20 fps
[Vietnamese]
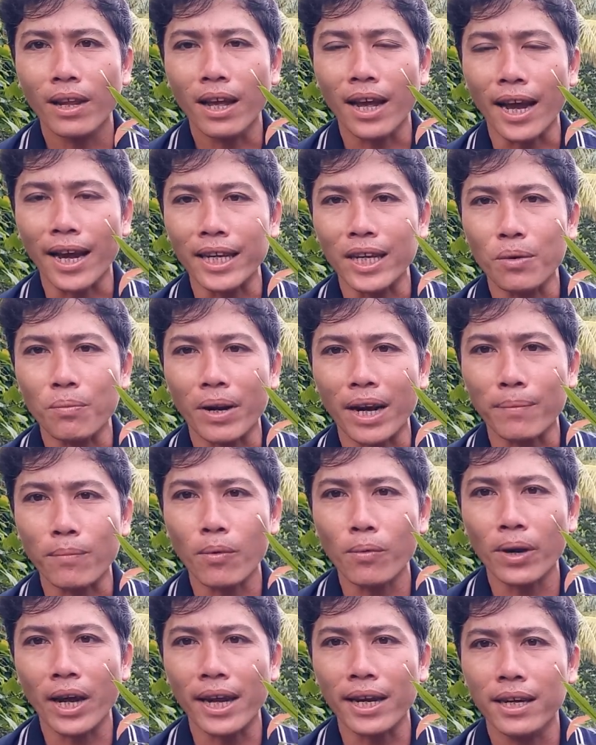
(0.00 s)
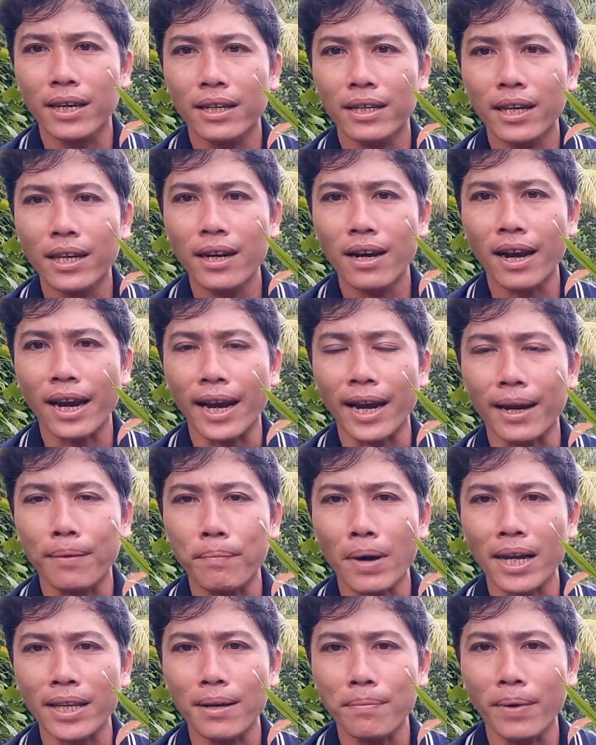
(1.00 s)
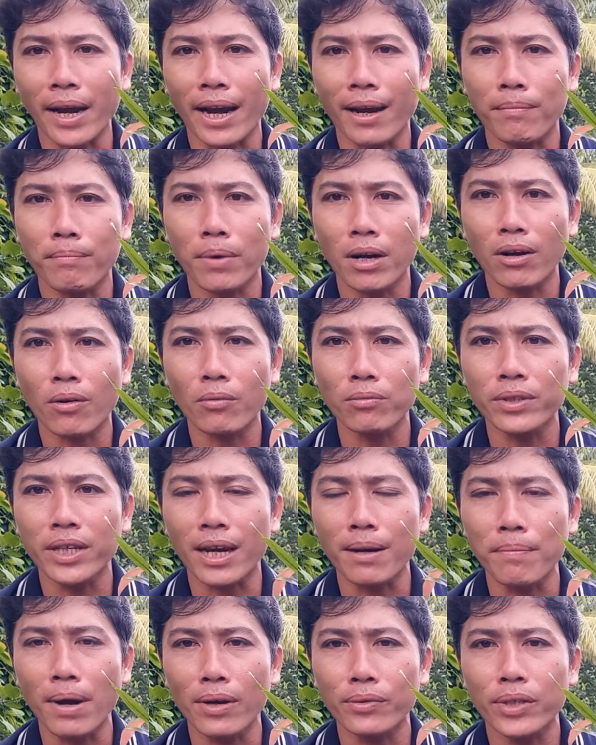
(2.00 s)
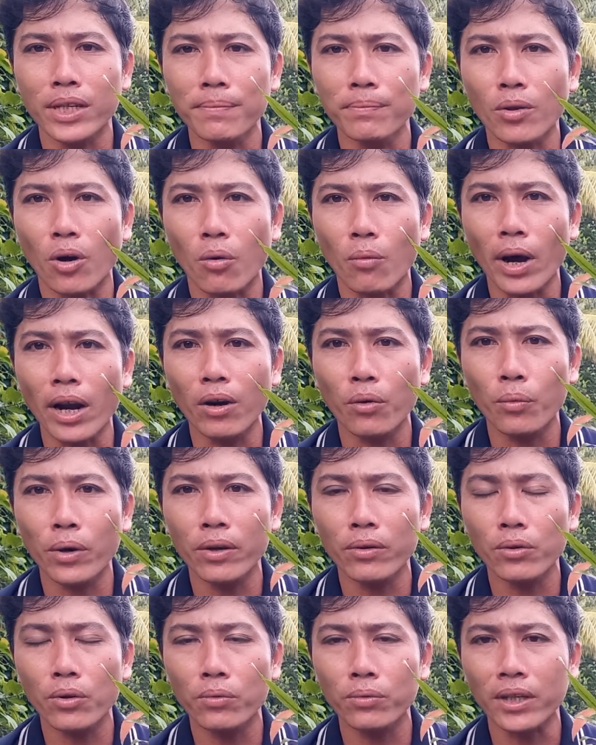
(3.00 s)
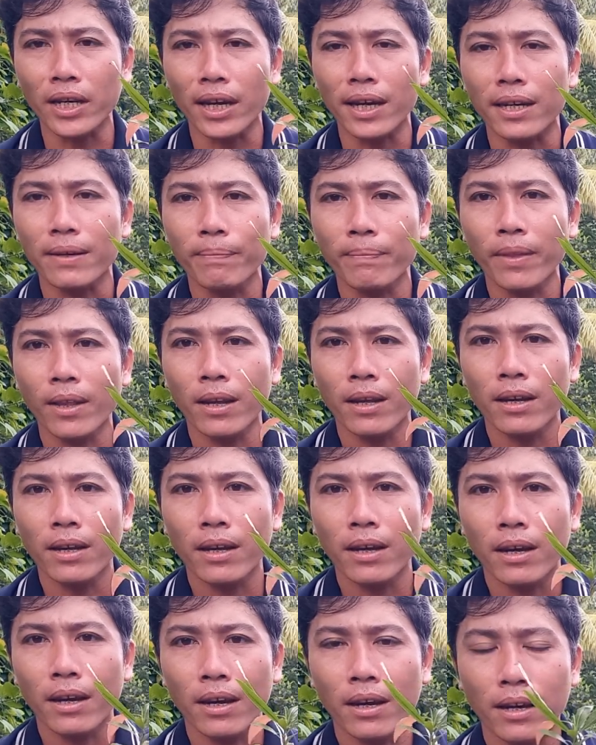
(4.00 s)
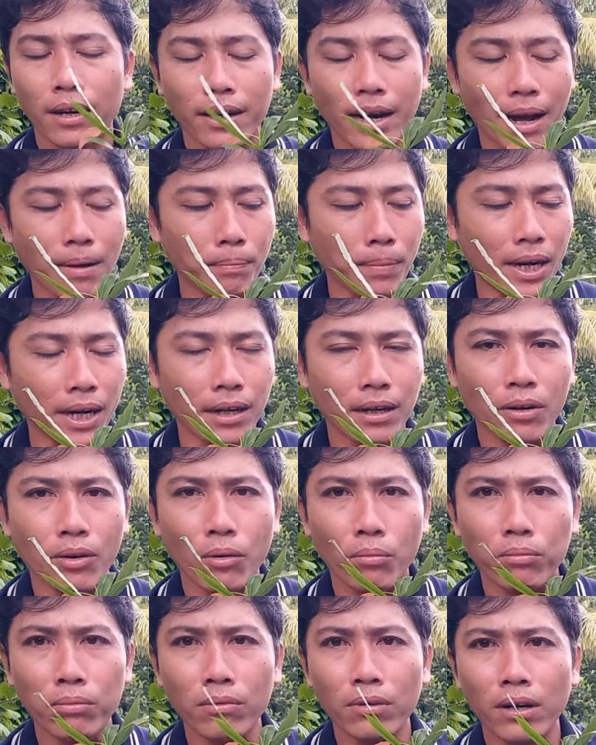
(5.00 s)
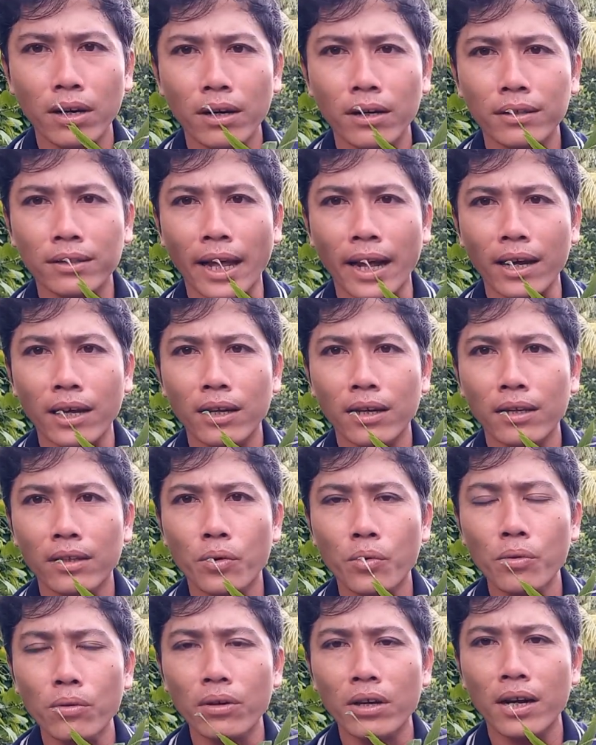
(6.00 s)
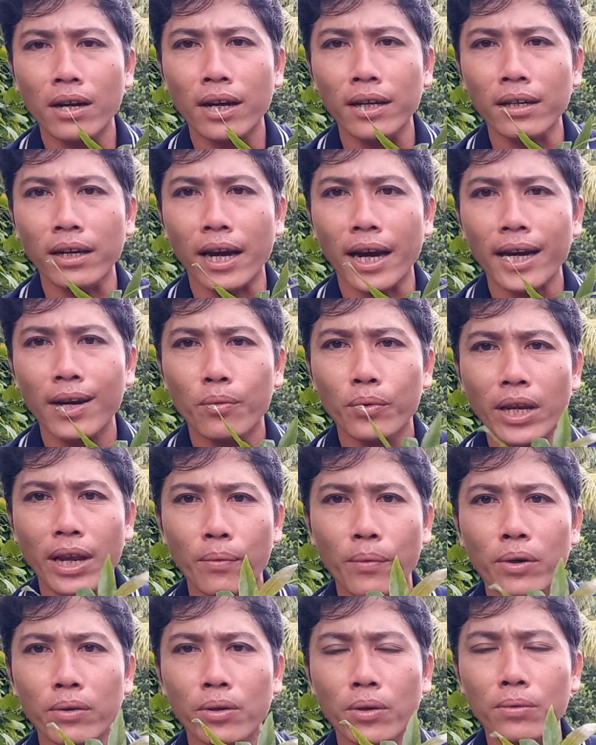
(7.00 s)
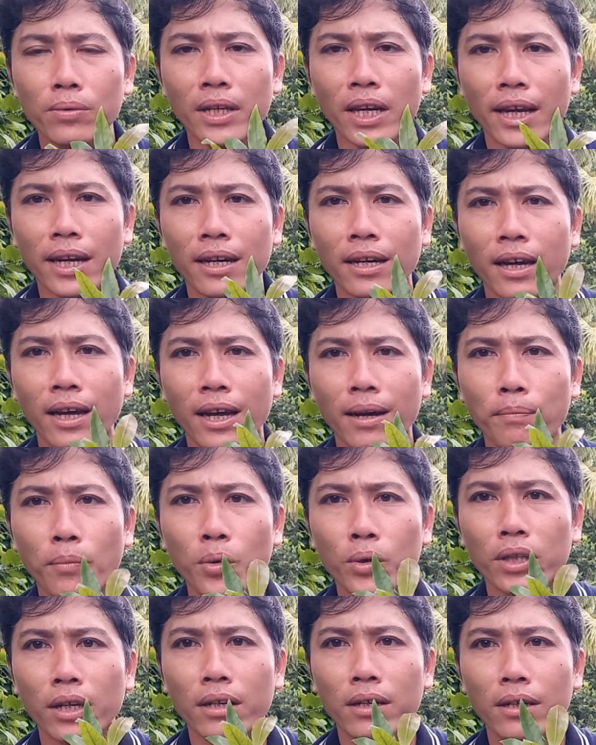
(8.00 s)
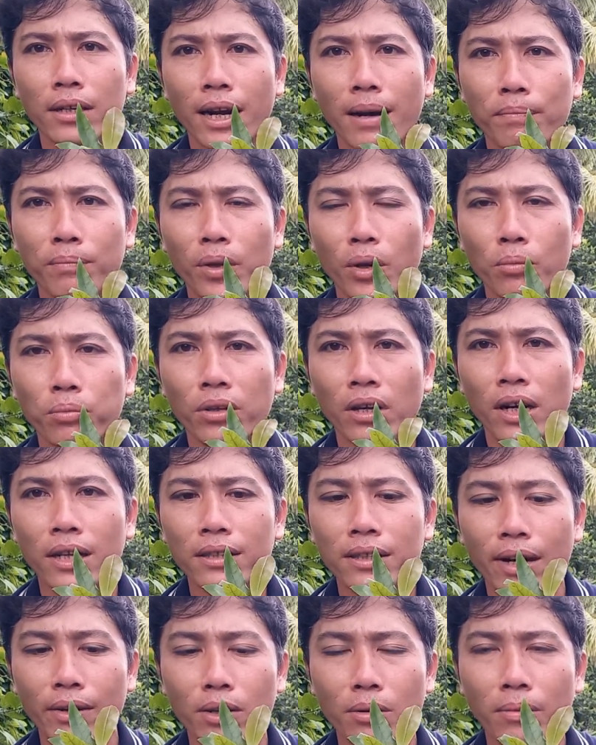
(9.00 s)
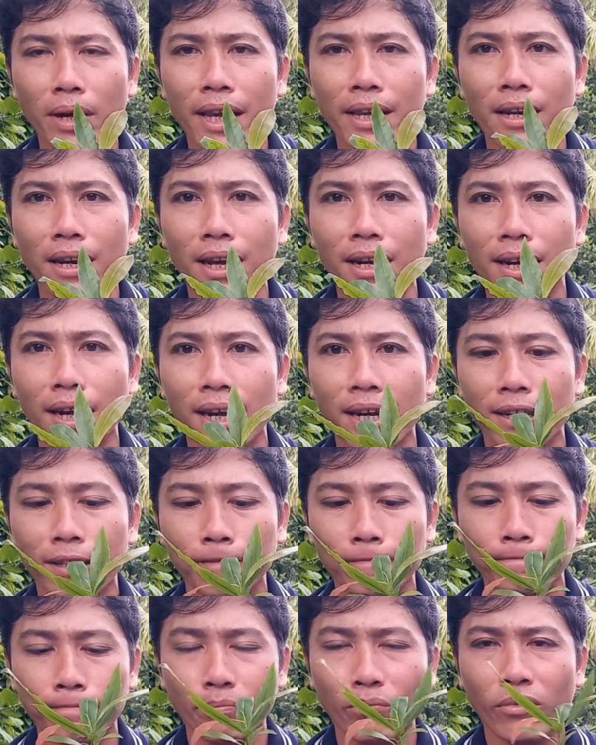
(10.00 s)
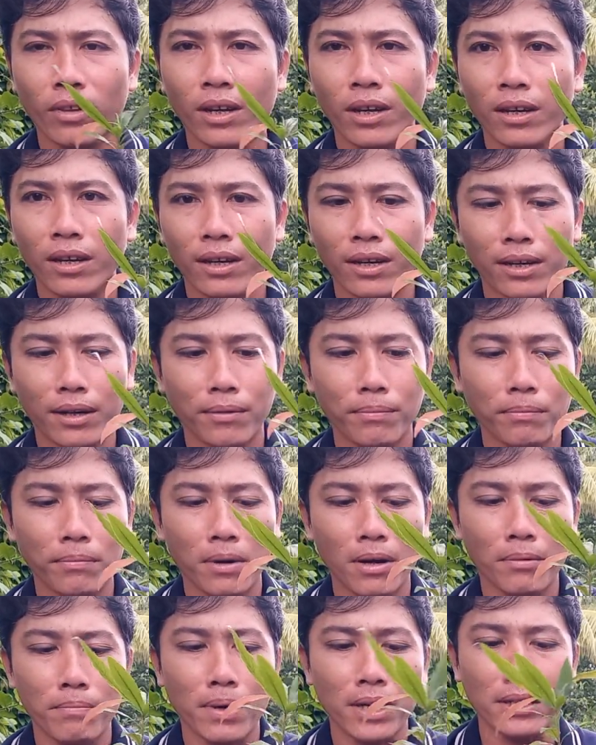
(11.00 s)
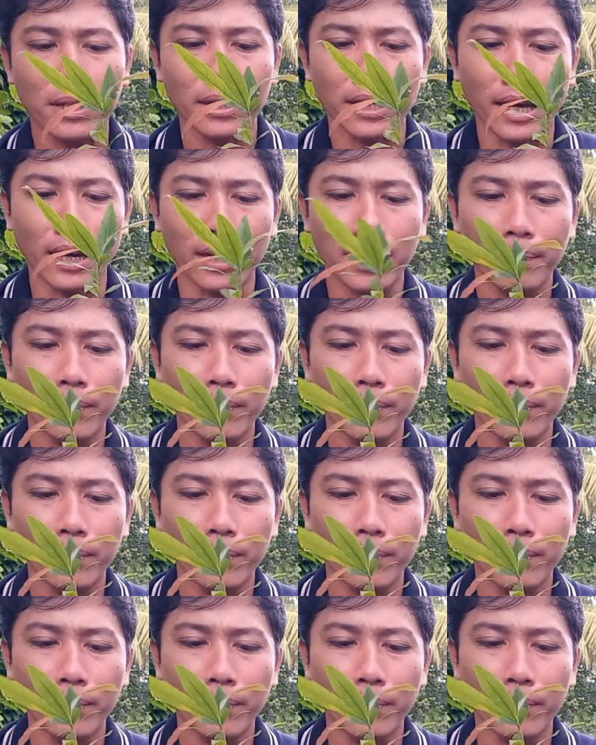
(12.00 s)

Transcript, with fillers: 20 ngàn một cây với đơn hàng 300 ngàn mực cũng sẽ bao ship toàn quốc luôn với cô chú anh chị à, đặc biệt cũng tặng thuốc kích rễ luôn nha quý cô chú anh chị là mua từ 50 cho đến 60 cây trở lên ha à, mực sẽ tặng